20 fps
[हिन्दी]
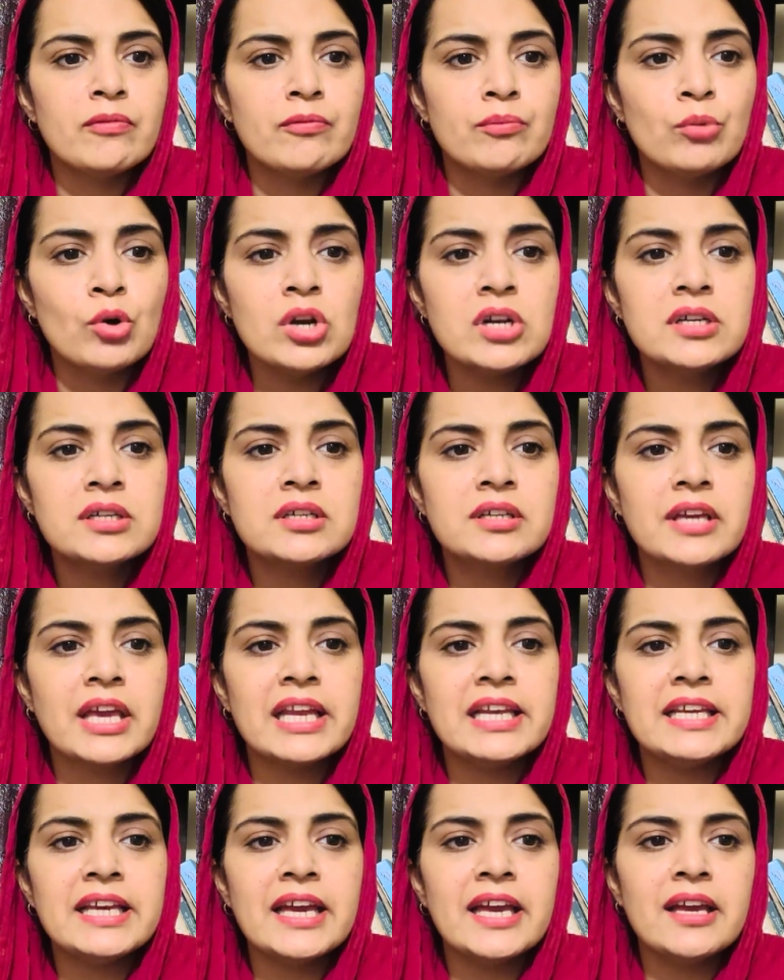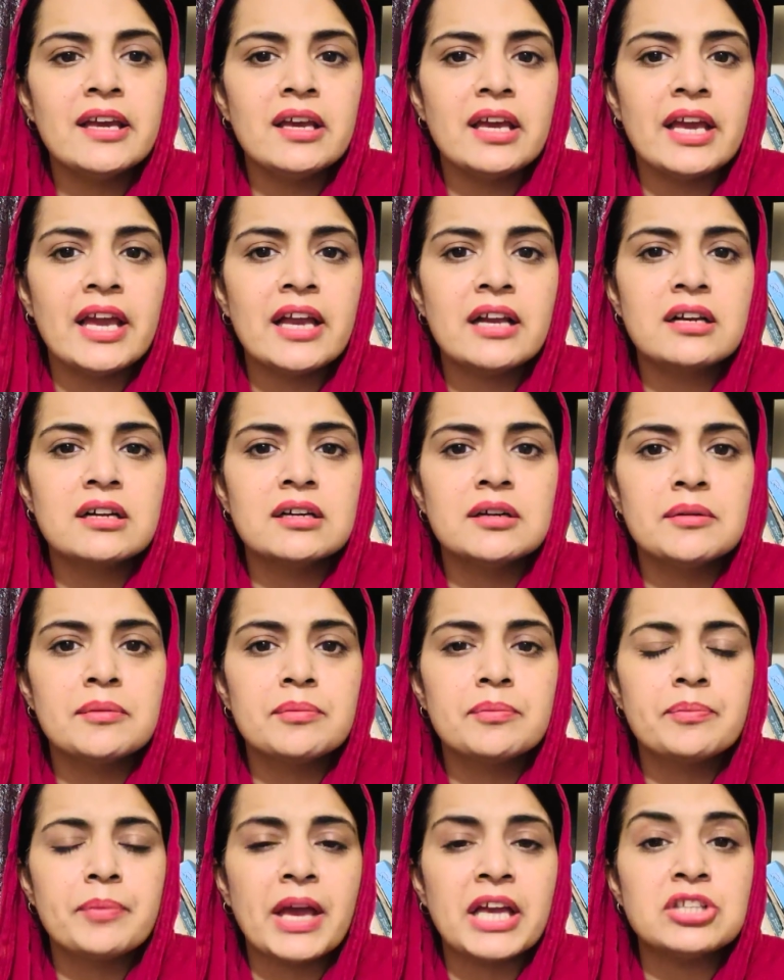मुल्क के लिए एक
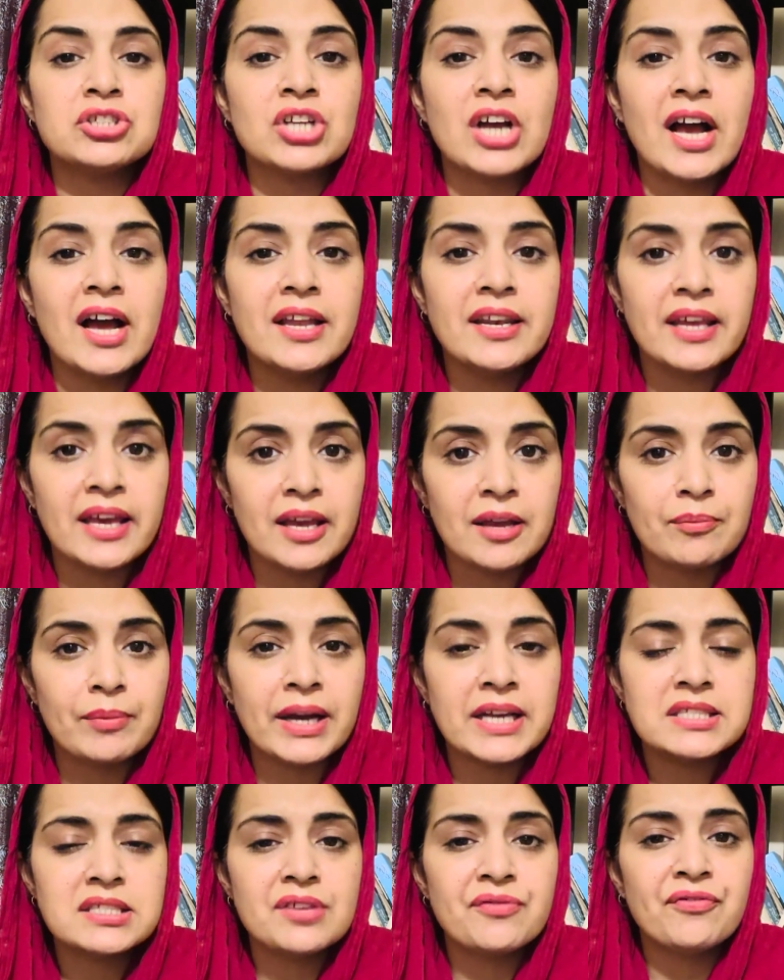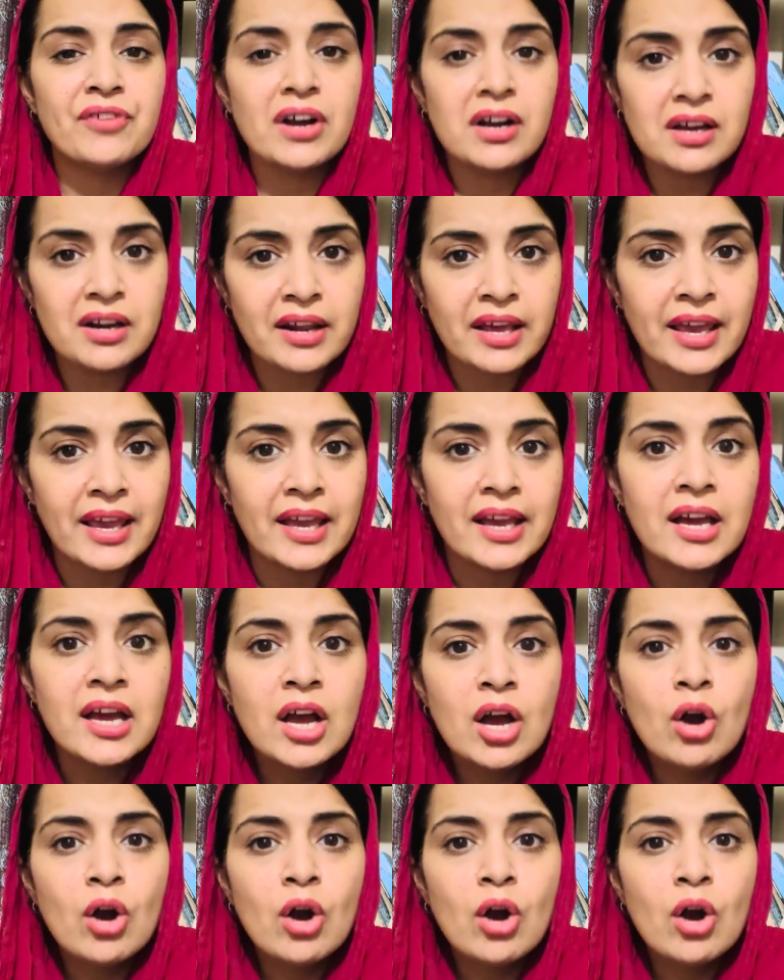पहचान है बायस फ़ख्र हैं